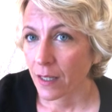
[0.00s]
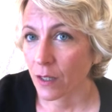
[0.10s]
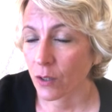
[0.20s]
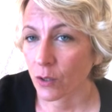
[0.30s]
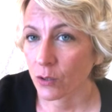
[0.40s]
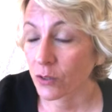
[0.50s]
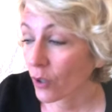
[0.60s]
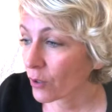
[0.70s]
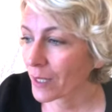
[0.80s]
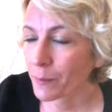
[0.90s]
euh,
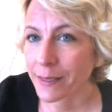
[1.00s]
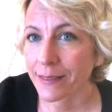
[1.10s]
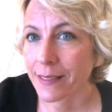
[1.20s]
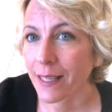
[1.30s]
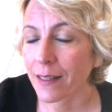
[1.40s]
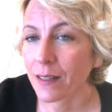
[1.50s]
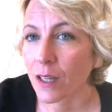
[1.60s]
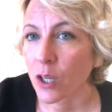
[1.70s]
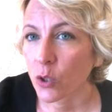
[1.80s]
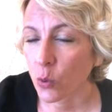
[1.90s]
dans la
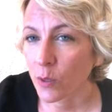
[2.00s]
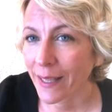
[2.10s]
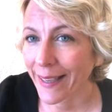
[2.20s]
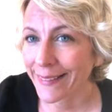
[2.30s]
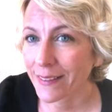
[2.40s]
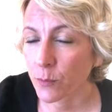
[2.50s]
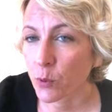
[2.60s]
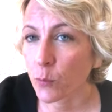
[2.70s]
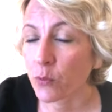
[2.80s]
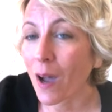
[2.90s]
matière concrète
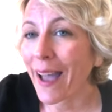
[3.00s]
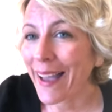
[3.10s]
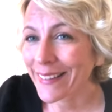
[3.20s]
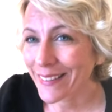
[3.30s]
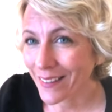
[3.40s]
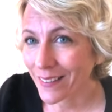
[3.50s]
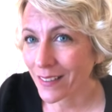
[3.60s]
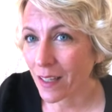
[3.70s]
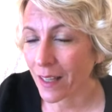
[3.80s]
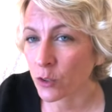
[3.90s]
pour pouvoir
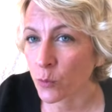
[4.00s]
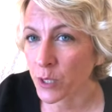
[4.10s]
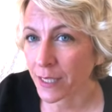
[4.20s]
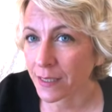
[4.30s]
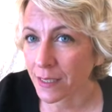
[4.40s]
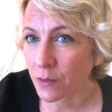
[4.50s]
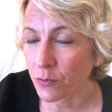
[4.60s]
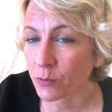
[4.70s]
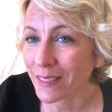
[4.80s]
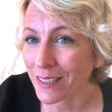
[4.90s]
atteindre un
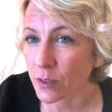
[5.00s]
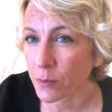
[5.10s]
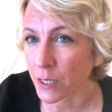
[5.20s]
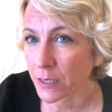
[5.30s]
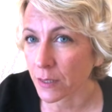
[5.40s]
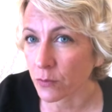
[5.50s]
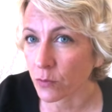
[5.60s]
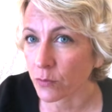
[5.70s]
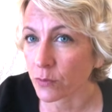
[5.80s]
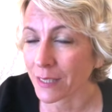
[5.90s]
objectif ou des objectifs
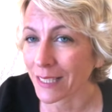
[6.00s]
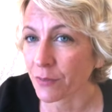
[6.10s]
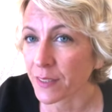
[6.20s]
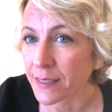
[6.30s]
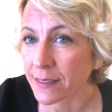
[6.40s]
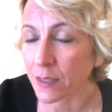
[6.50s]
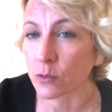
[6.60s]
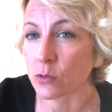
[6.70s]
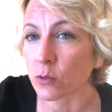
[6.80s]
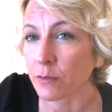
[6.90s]
que vous serez fixés,
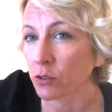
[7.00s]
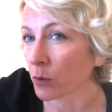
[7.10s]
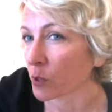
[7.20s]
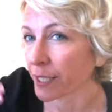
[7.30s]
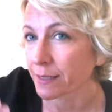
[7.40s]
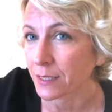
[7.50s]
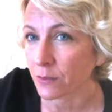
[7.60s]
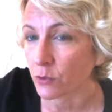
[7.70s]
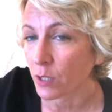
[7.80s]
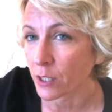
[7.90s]
que ce soit vos
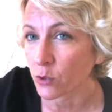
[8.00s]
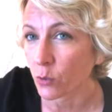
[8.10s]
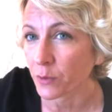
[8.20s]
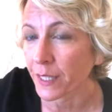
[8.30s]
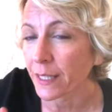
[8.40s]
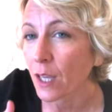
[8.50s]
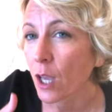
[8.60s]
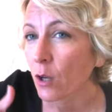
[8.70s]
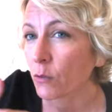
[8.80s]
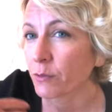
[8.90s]
objectifs de la journée,
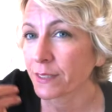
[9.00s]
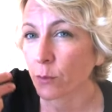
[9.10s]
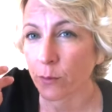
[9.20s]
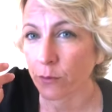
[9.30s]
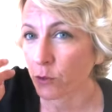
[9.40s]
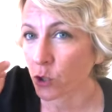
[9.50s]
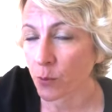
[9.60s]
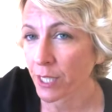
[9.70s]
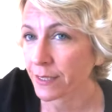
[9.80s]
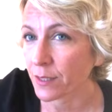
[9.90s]
vos
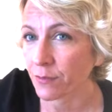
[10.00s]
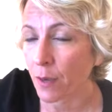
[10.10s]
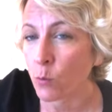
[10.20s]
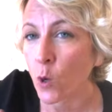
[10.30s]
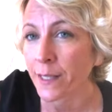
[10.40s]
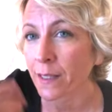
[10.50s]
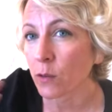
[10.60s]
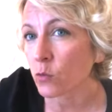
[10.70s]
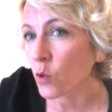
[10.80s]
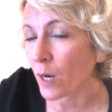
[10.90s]
objectifs à
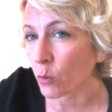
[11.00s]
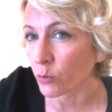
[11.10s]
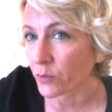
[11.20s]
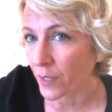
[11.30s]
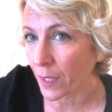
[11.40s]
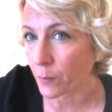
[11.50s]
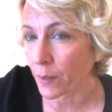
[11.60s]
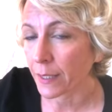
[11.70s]
moyen ou à long terme.